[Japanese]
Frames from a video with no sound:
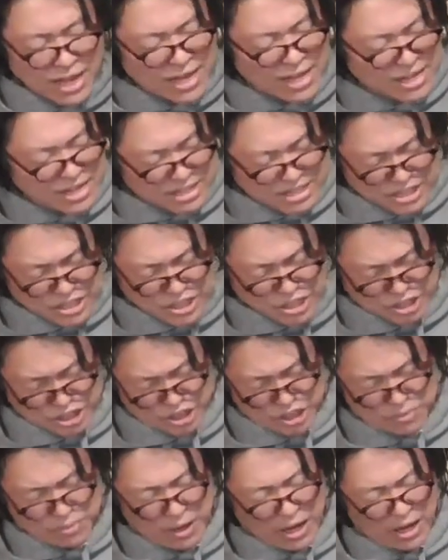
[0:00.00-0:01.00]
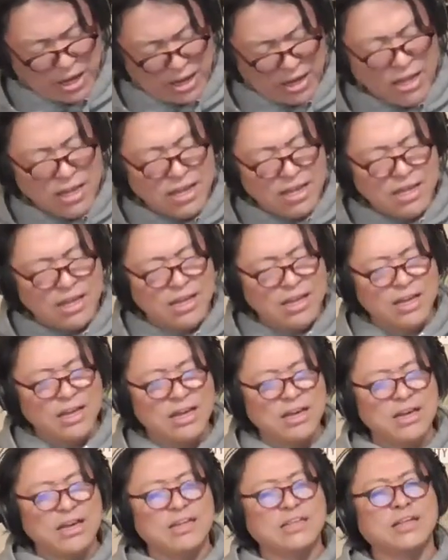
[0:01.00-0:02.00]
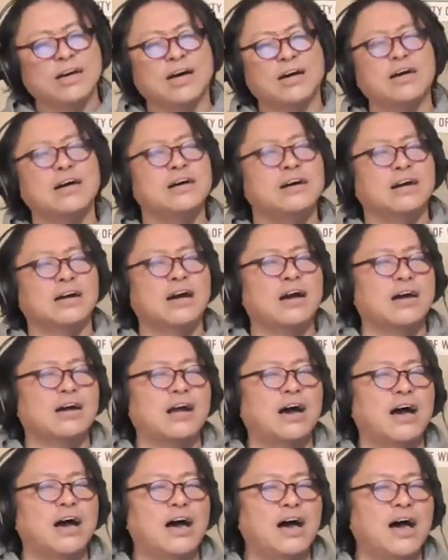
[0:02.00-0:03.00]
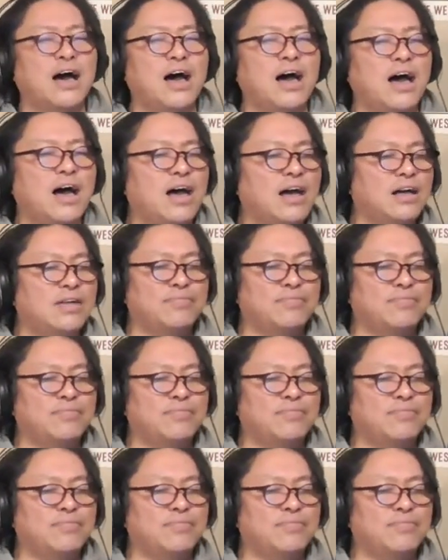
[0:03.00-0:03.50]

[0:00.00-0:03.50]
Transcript: 抱きしめながら